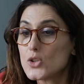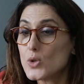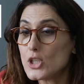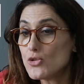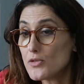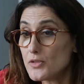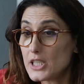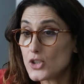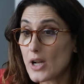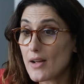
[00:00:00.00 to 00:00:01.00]
Durante o
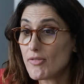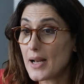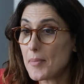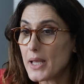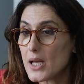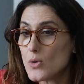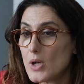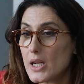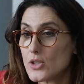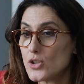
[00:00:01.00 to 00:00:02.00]
vídeo, ela fala meia
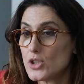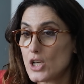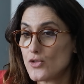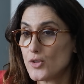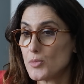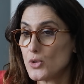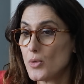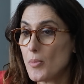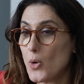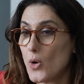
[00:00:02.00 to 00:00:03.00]
colher de chá de fermento
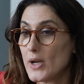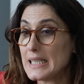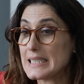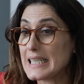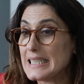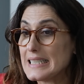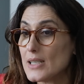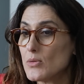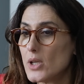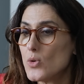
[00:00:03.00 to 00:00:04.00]
em pó. Na
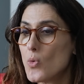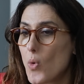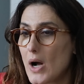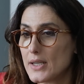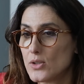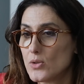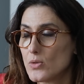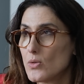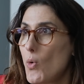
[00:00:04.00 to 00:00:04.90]
descrição tem um quarto.